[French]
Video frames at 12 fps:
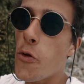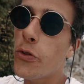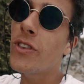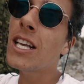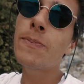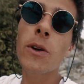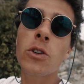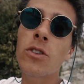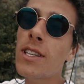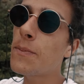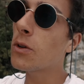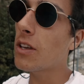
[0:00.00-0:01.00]
une expérience
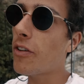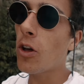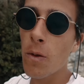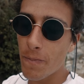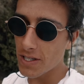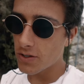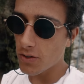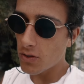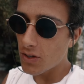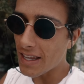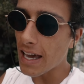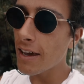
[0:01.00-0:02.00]
totalement différente parce que
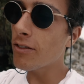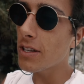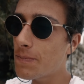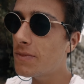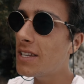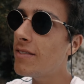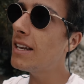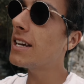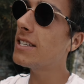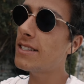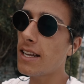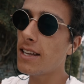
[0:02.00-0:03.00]
t'arrives dans des petits
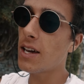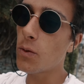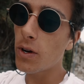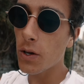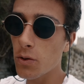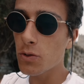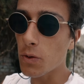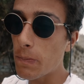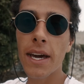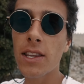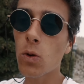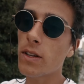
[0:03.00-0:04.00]
villages italiens où les rues sont
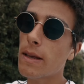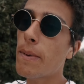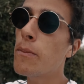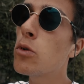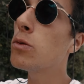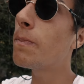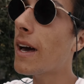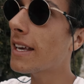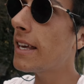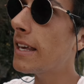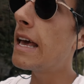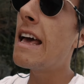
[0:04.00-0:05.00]
hyper étroites, t'as pas beaucoup de
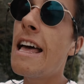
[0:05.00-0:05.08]
parking,